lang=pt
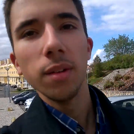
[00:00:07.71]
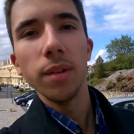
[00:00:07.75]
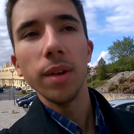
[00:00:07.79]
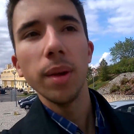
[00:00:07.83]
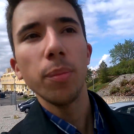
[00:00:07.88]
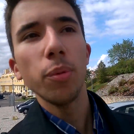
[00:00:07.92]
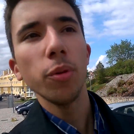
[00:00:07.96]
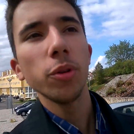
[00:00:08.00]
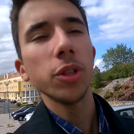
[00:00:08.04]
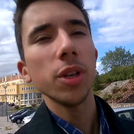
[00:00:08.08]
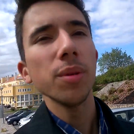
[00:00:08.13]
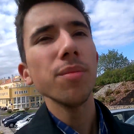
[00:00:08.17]

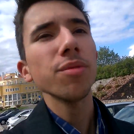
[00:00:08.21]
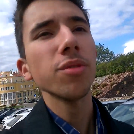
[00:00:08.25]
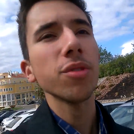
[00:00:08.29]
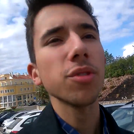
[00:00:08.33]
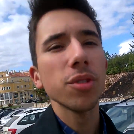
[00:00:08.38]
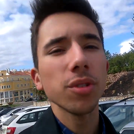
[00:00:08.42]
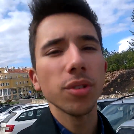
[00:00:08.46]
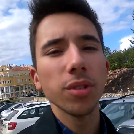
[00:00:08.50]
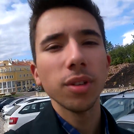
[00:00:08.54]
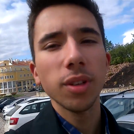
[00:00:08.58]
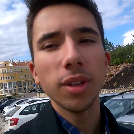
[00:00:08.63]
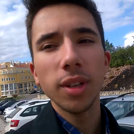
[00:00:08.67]
É porque
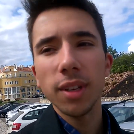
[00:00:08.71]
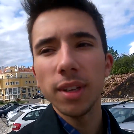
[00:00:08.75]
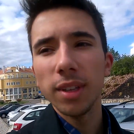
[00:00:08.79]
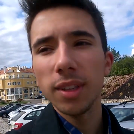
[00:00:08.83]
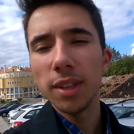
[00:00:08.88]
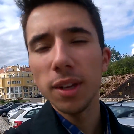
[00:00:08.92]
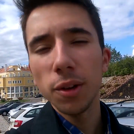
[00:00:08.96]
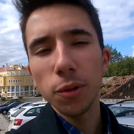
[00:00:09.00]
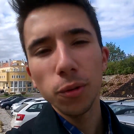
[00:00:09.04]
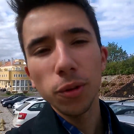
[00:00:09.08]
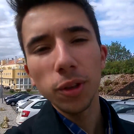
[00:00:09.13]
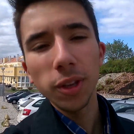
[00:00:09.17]
estamos
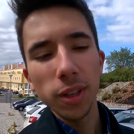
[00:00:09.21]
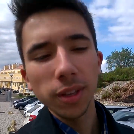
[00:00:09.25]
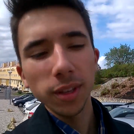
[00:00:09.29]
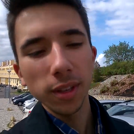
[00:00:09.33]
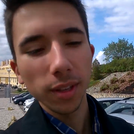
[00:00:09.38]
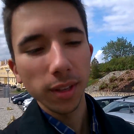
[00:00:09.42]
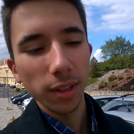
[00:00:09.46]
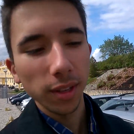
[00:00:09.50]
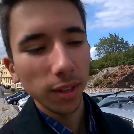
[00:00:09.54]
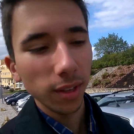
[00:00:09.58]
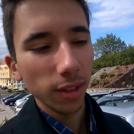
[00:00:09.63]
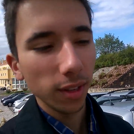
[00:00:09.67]
na
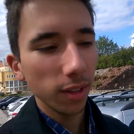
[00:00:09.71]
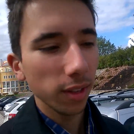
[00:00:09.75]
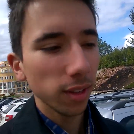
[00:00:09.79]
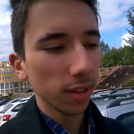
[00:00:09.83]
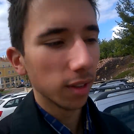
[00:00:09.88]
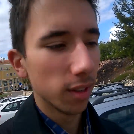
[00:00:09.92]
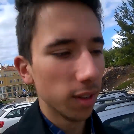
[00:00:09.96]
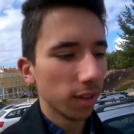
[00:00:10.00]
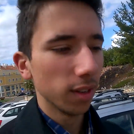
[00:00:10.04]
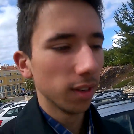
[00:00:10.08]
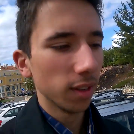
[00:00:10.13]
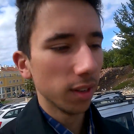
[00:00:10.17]
rotina e